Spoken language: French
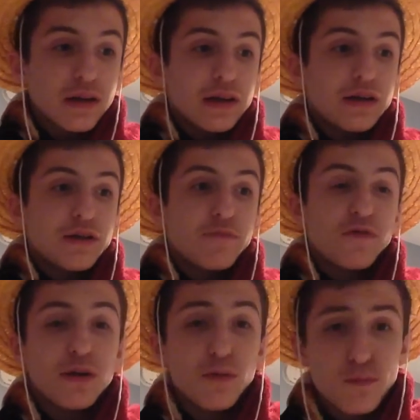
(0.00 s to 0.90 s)
et j'aime
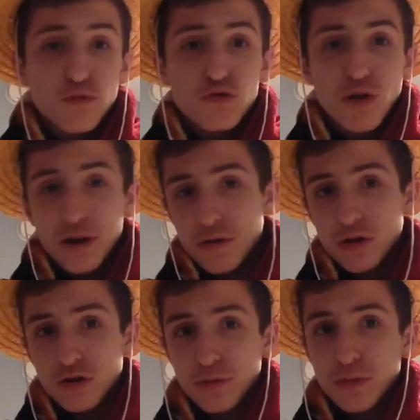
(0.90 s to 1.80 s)
vraiment beaucoup à quoi
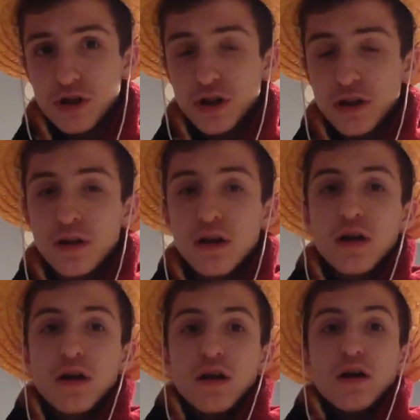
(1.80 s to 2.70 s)
ressemble ma chaîne.
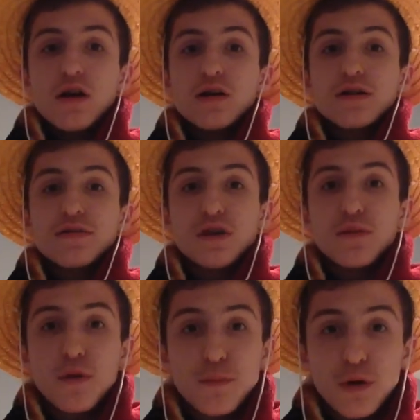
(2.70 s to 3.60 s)
Euh, ça faisait un
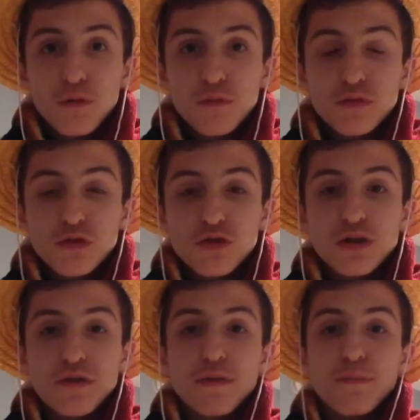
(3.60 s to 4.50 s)
moment que
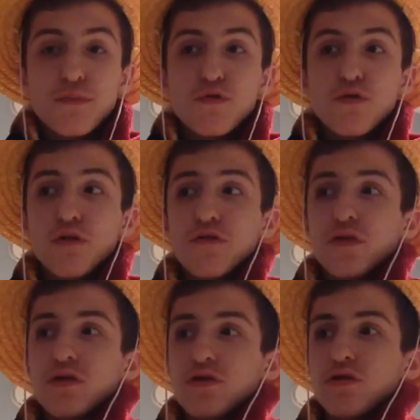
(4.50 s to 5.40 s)
j'avais plus envie
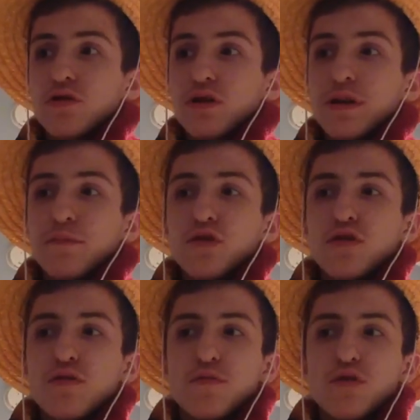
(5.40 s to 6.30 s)
et que
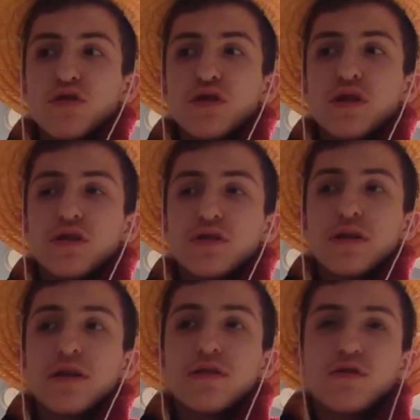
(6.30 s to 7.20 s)
Troll me rendait en
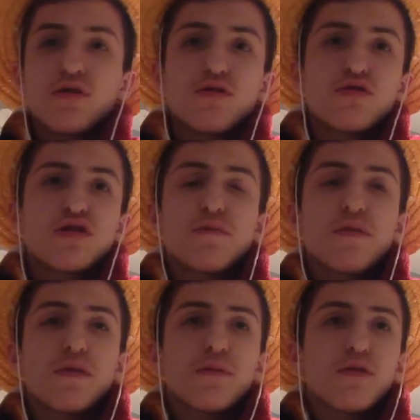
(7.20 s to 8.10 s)
tête euh, que c'était pas
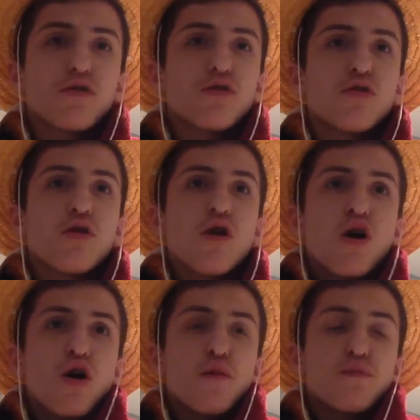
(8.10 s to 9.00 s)
vraiment
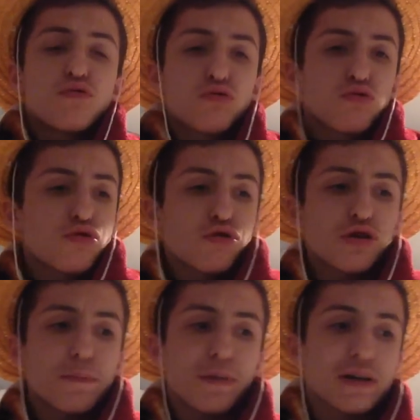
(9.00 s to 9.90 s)
un, pseudo que
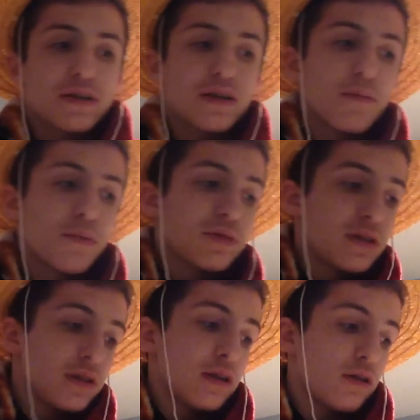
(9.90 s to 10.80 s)
j'appréciais, même
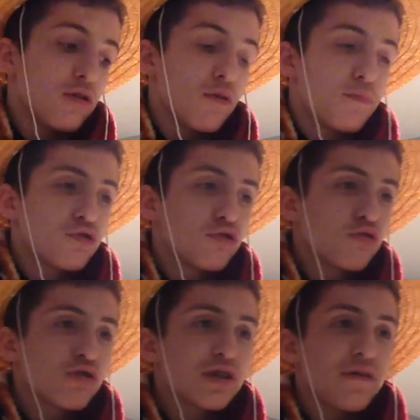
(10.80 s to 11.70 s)
si le, le
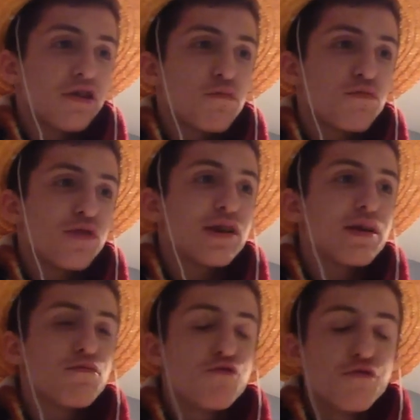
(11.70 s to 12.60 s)
pseudo que j'avais depuis le
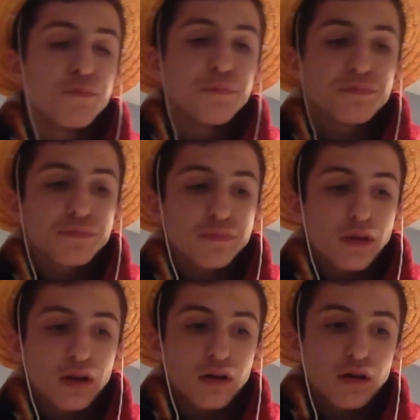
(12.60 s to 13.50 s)
début,
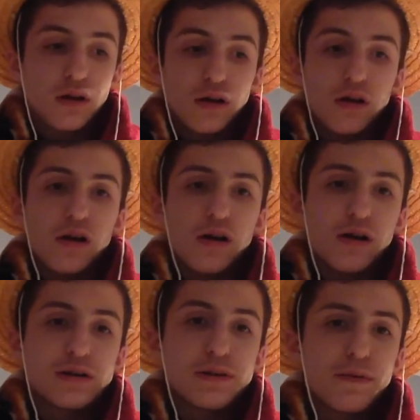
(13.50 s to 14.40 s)

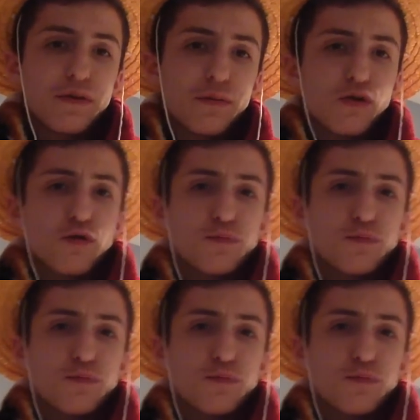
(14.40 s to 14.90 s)
euh, c'est pas vraiment le